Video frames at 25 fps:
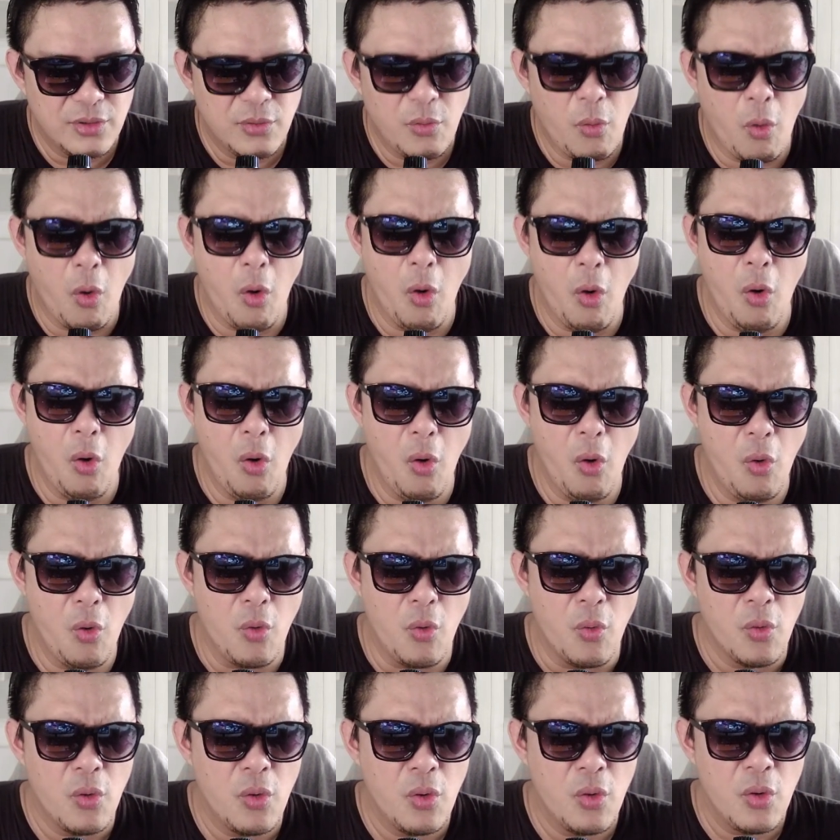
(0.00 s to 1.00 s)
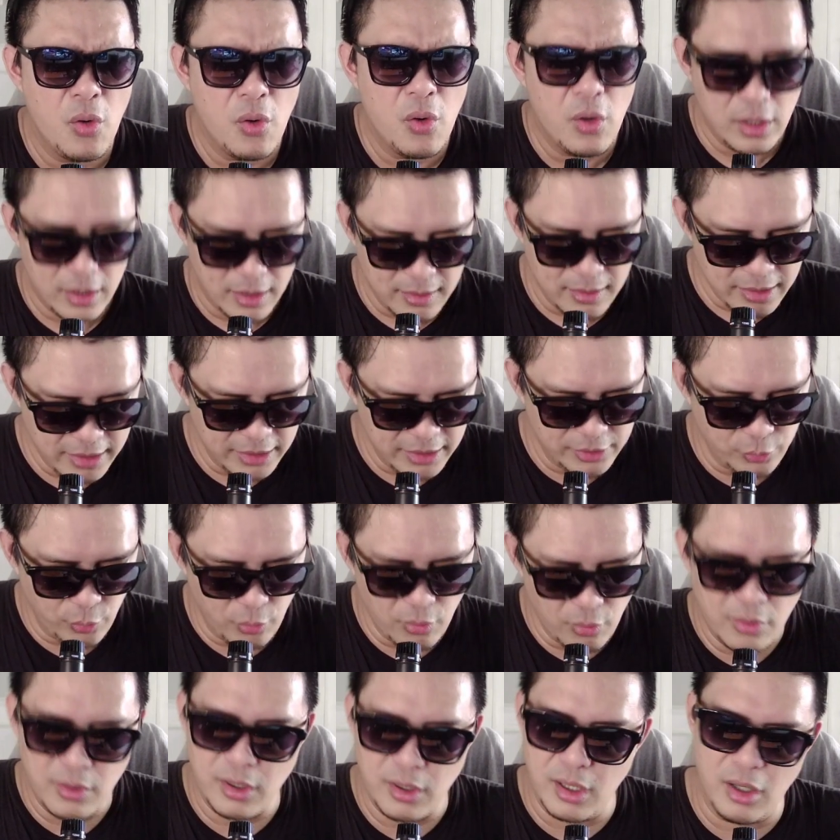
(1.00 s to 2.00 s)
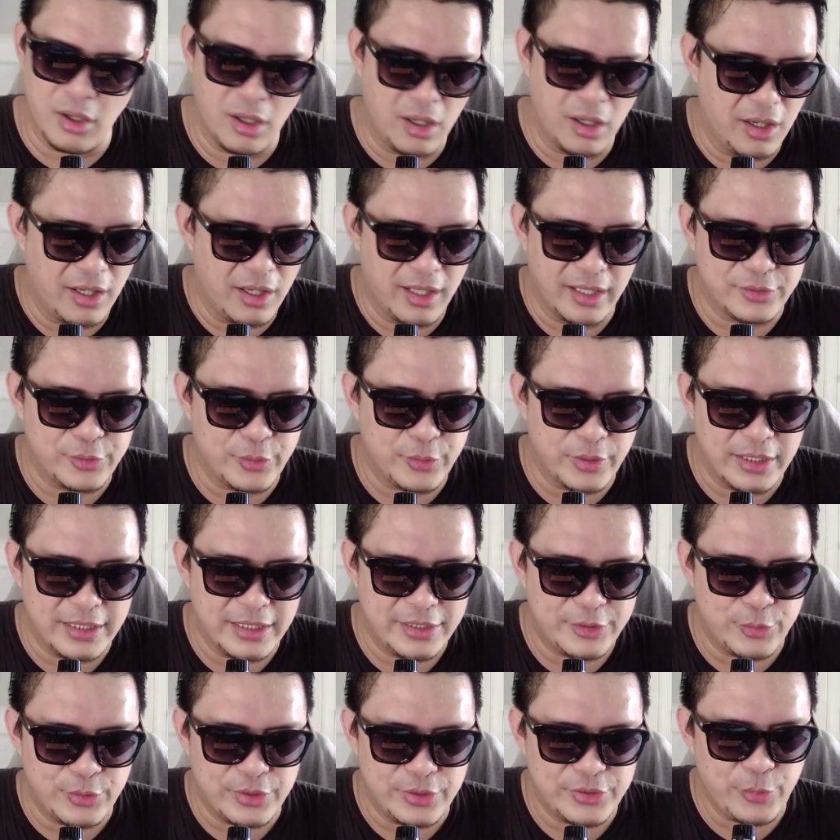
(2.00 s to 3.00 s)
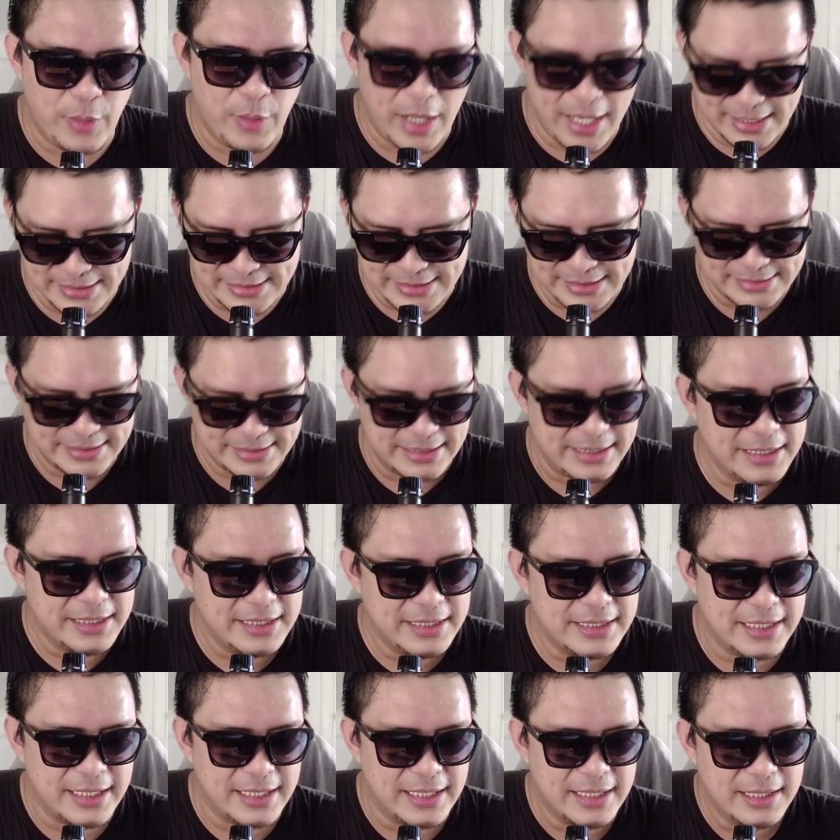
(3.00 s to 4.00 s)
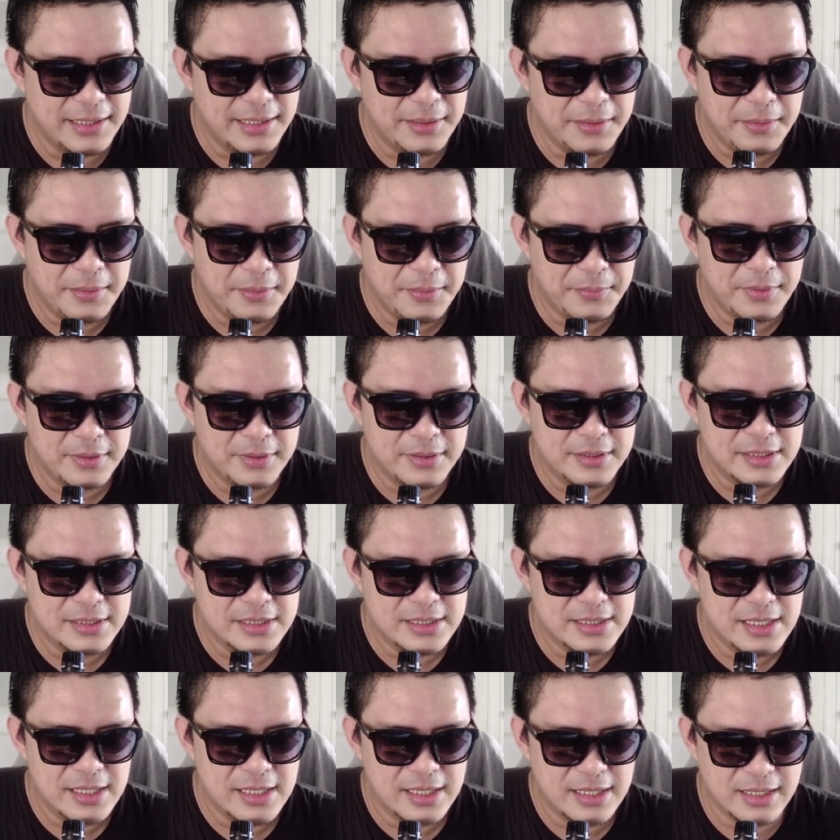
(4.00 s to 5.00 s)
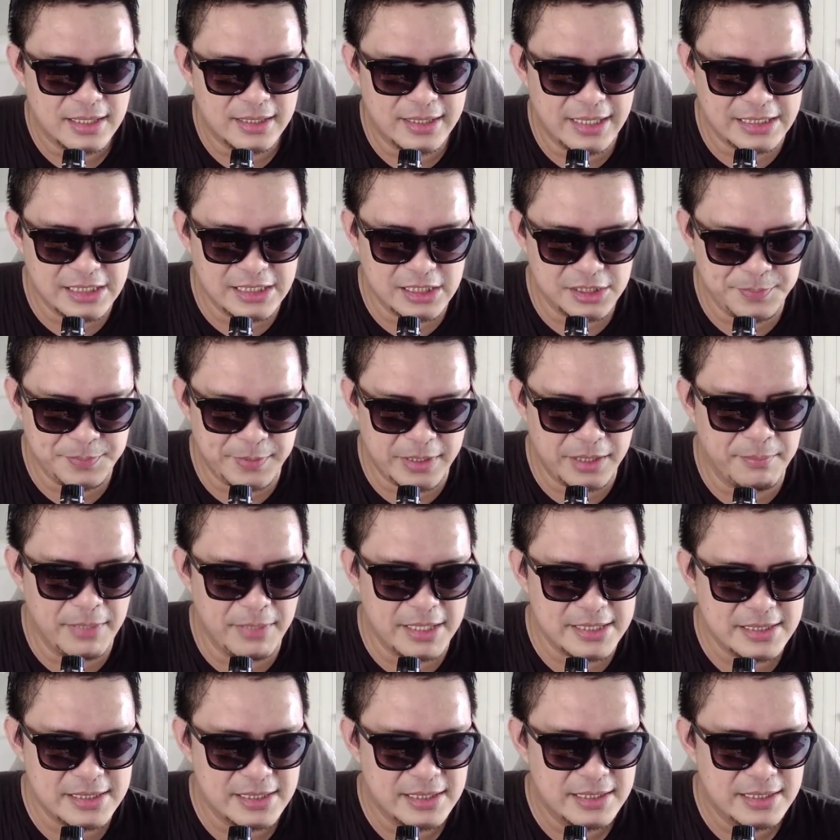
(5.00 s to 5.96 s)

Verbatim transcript: Oh, itu oh, itu itu itu asik sih. Nih, dikasih per 16.